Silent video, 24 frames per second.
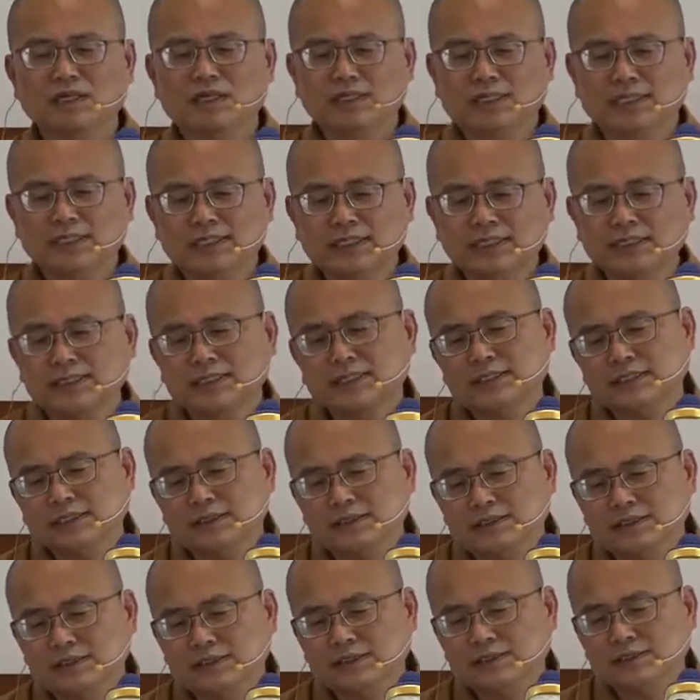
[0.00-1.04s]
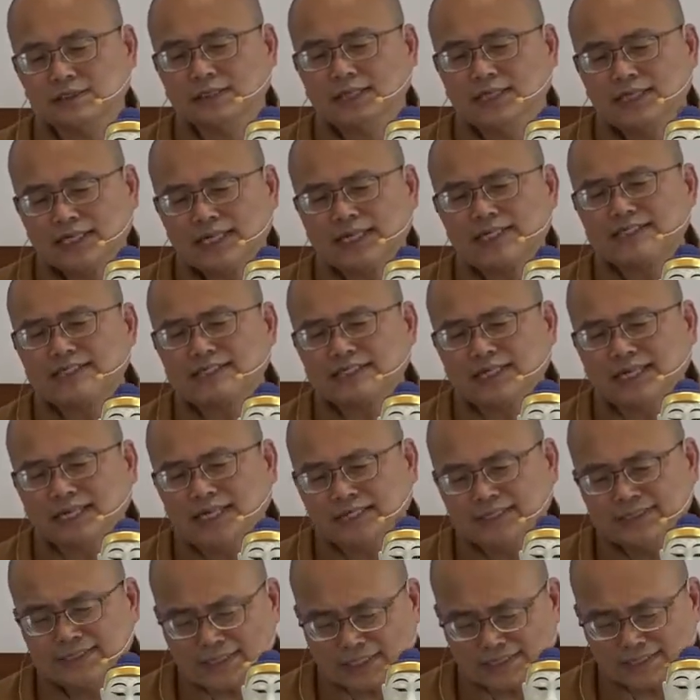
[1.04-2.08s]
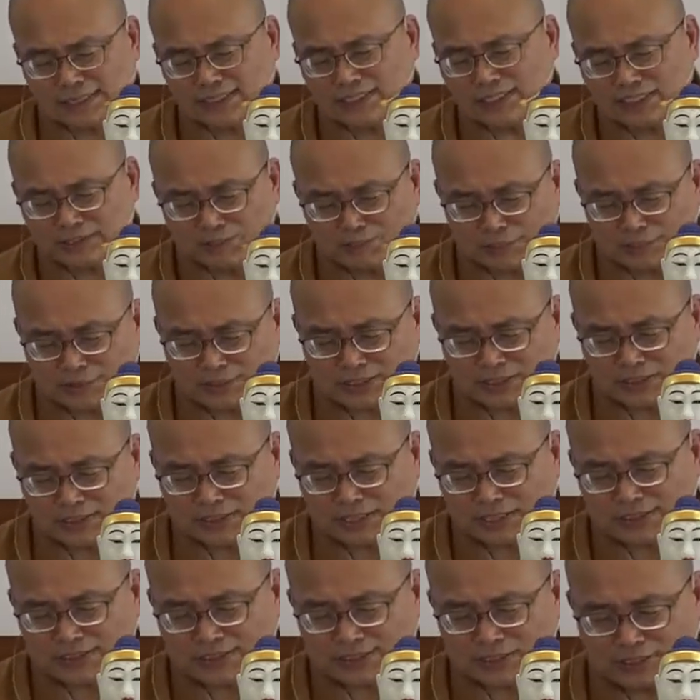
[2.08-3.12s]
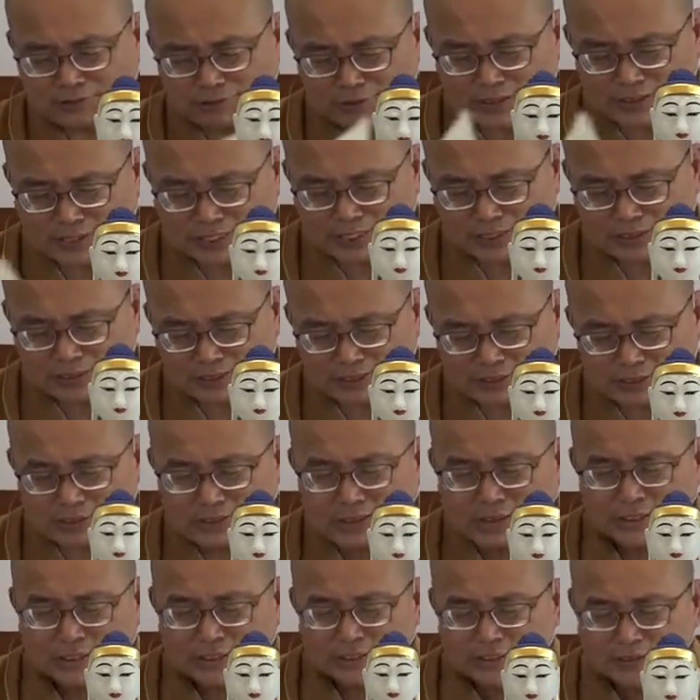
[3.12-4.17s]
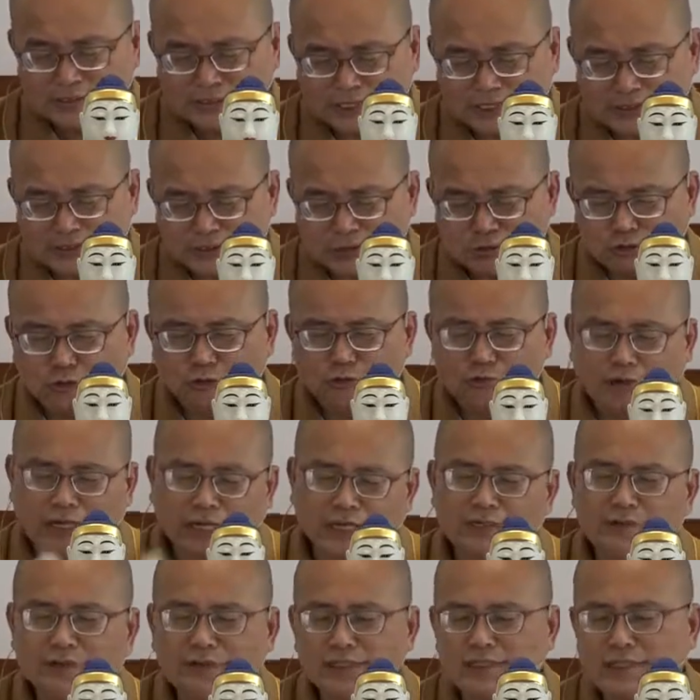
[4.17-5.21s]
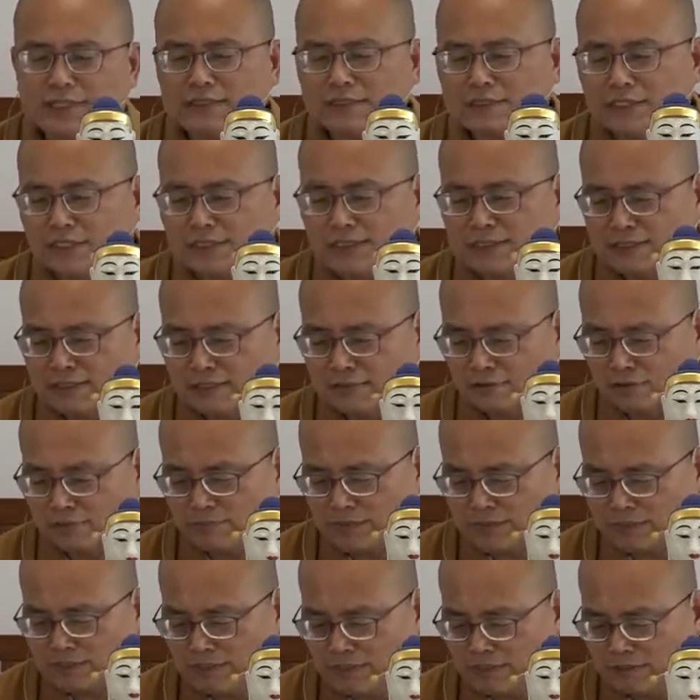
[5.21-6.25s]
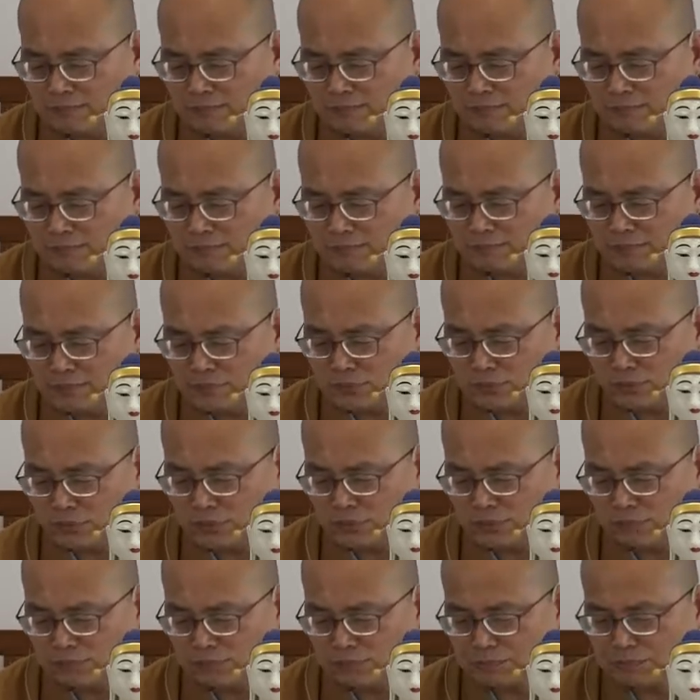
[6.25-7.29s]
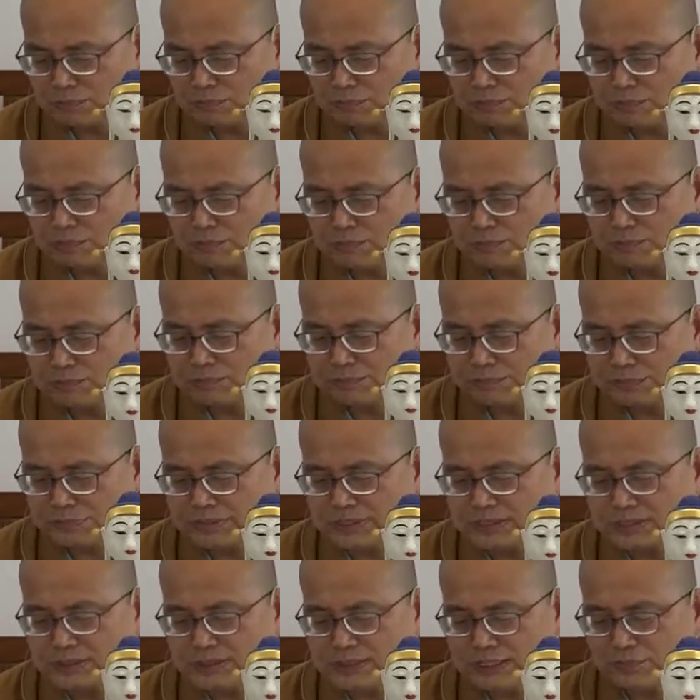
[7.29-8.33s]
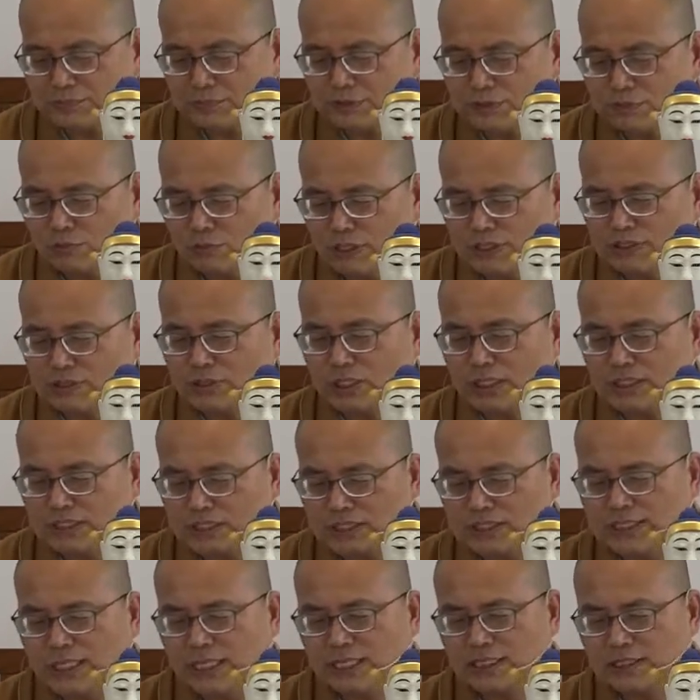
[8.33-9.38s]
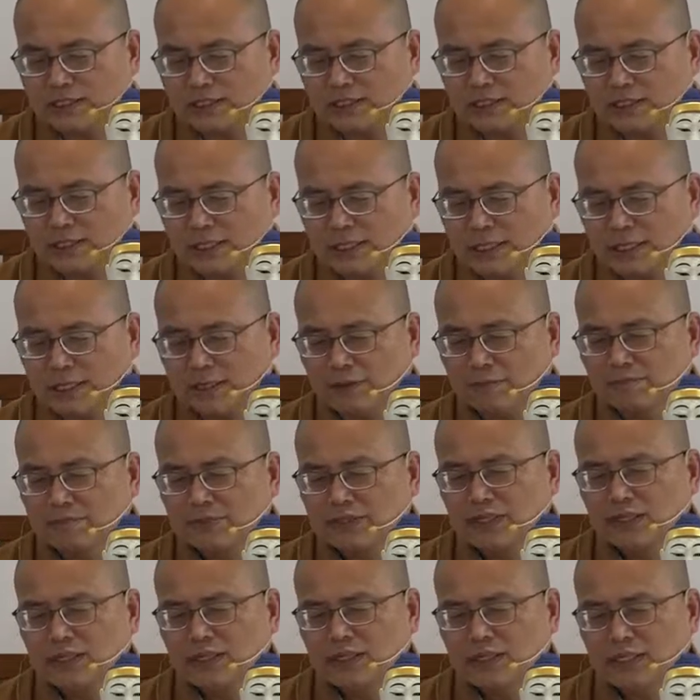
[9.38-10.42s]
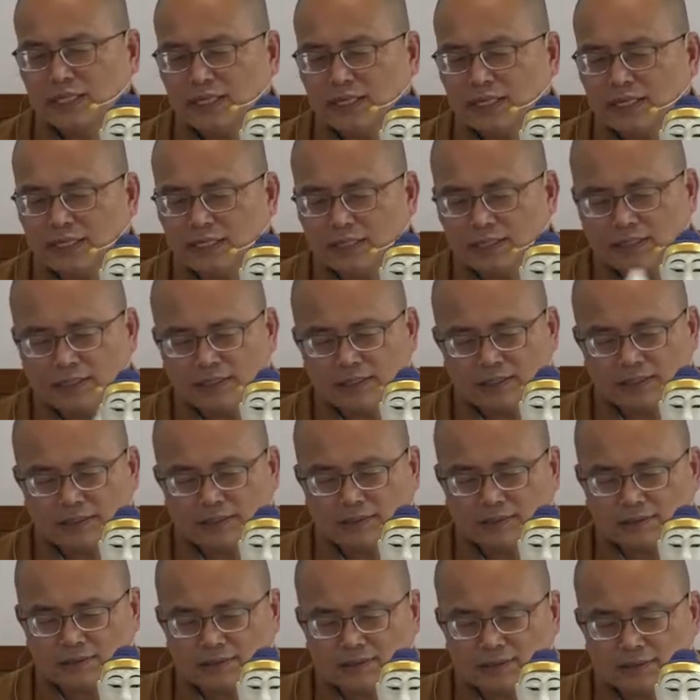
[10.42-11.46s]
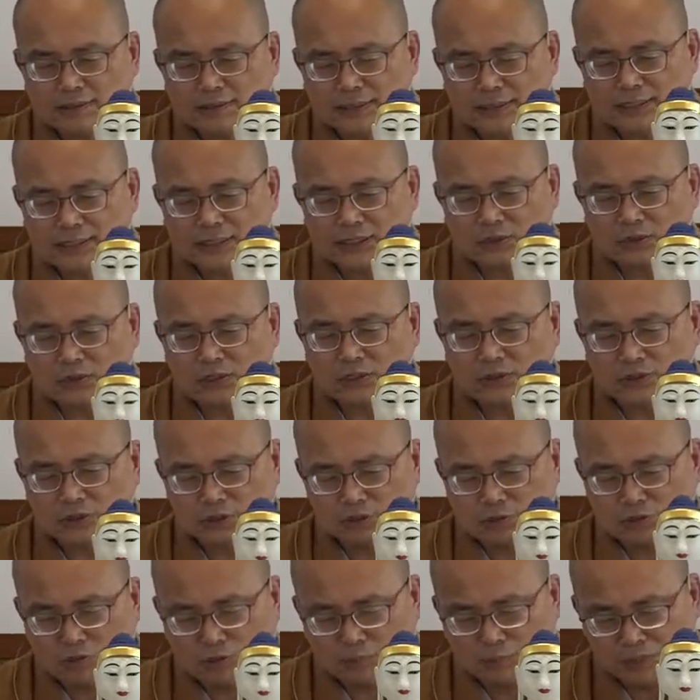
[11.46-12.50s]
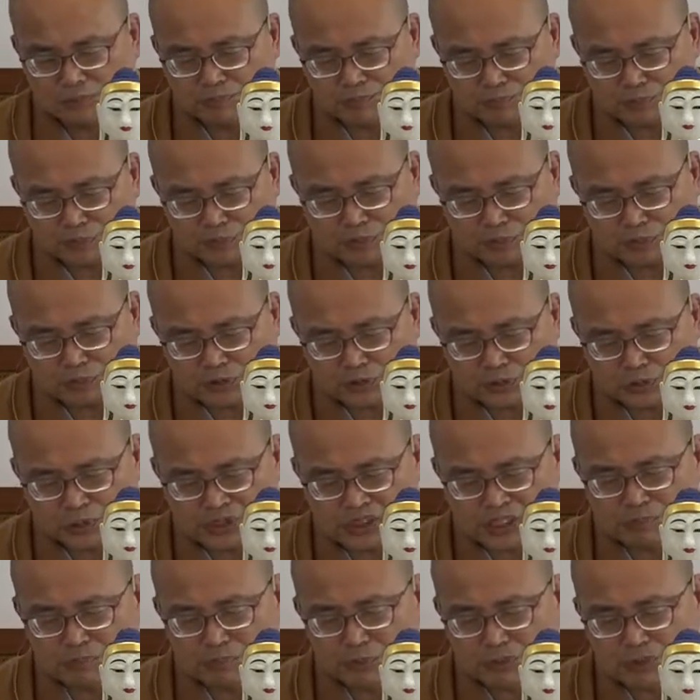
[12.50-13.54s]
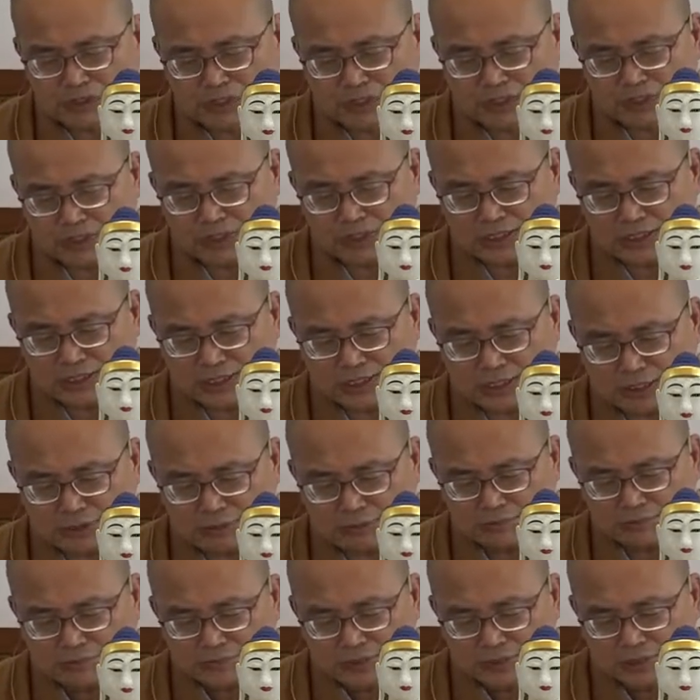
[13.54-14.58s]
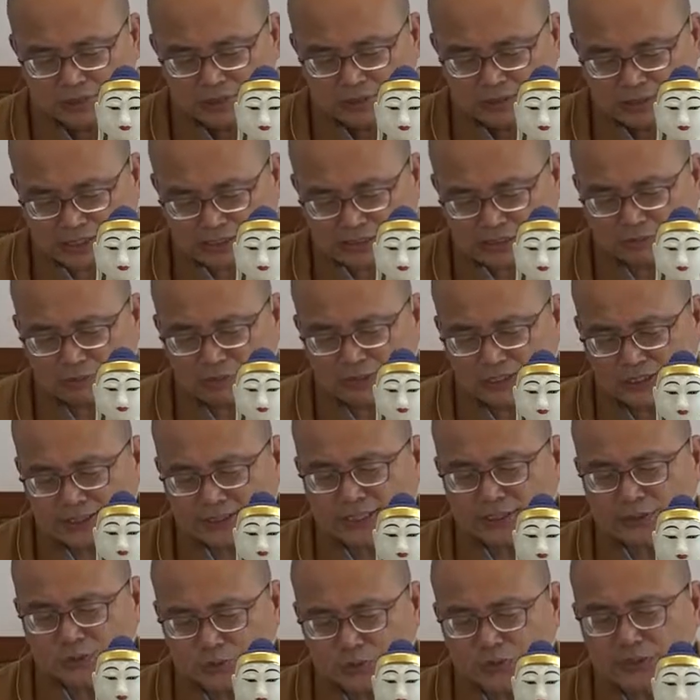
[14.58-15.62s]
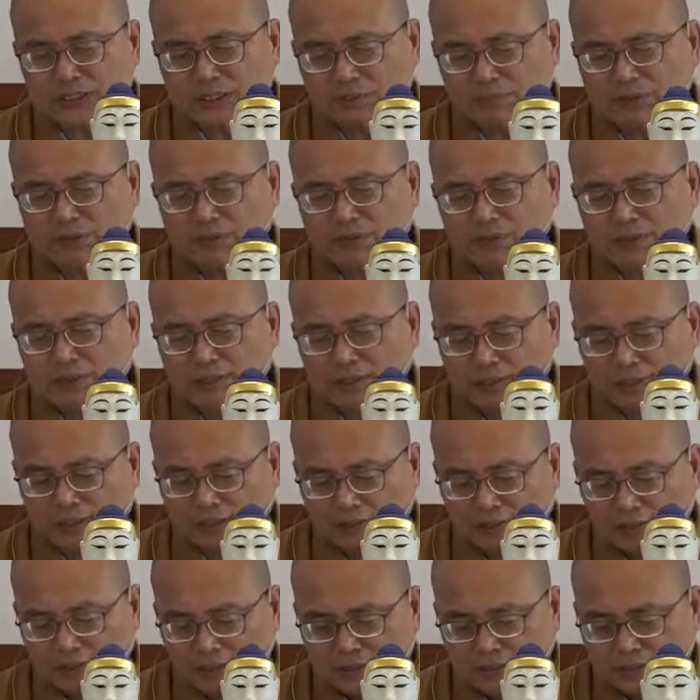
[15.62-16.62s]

那这个是看起来简单的一部经，但是因为他的他的说法有一点点跟我们说的不是那么完全一样啊。那所以有时候我们不容易从这一部经理解到他到底是在说什么啊。